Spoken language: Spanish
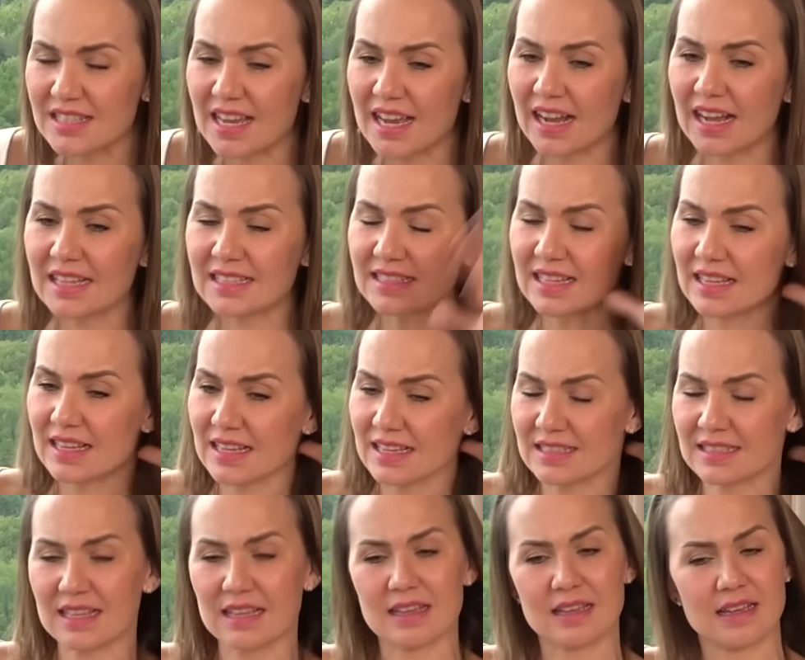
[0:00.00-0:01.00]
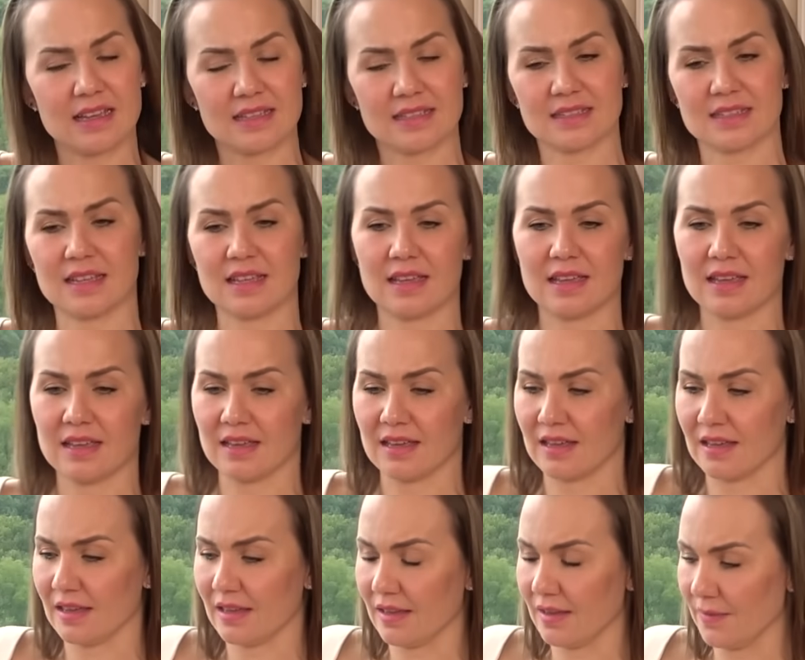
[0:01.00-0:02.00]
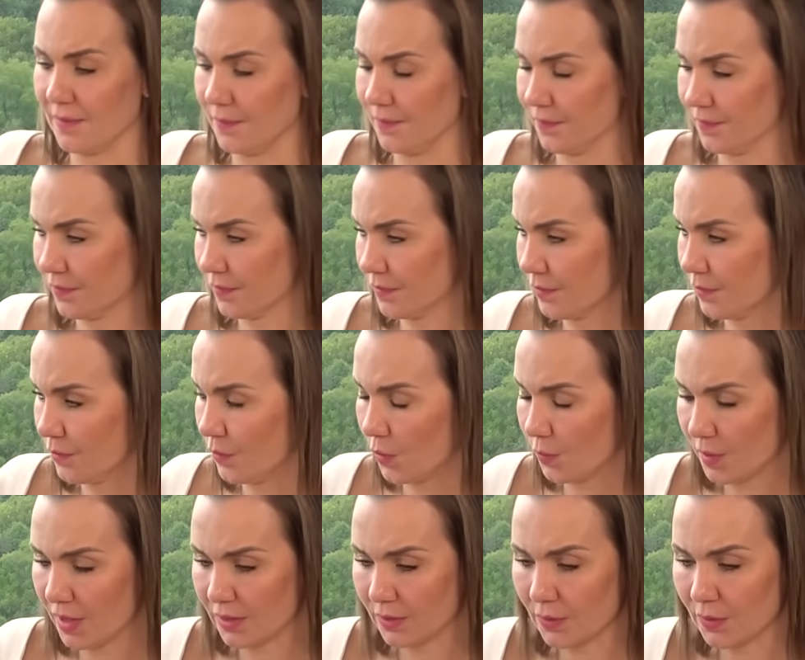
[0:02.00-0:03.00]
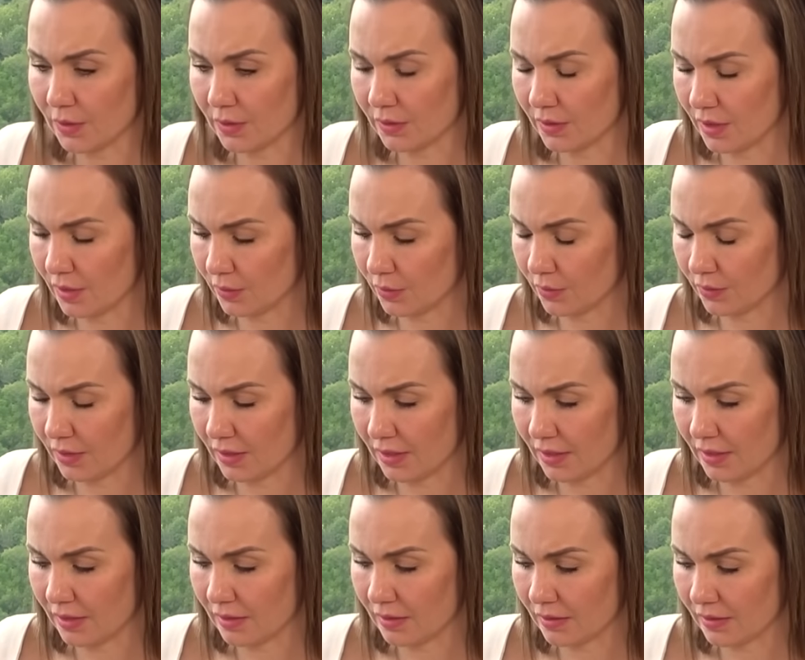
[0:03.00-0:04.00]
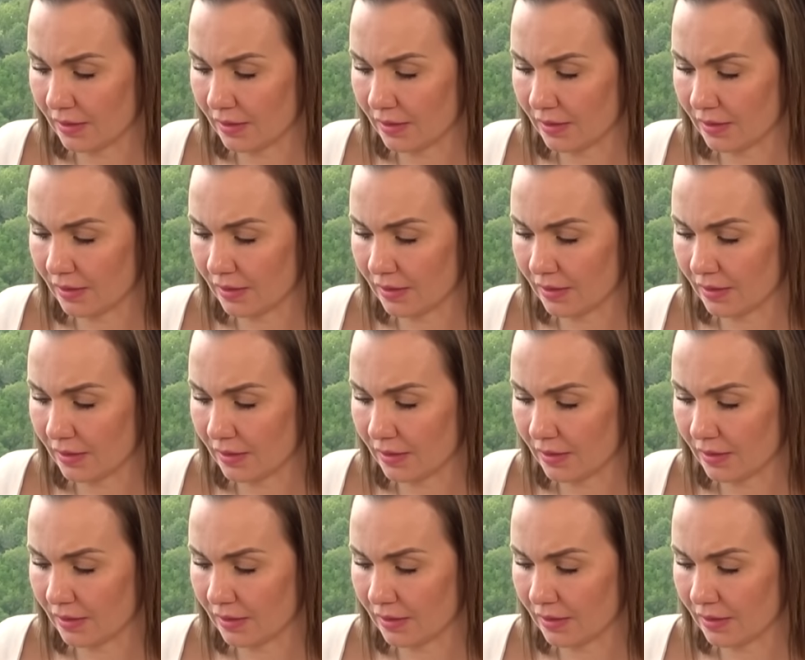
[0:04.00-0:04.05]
llega este, este, este momento en, donde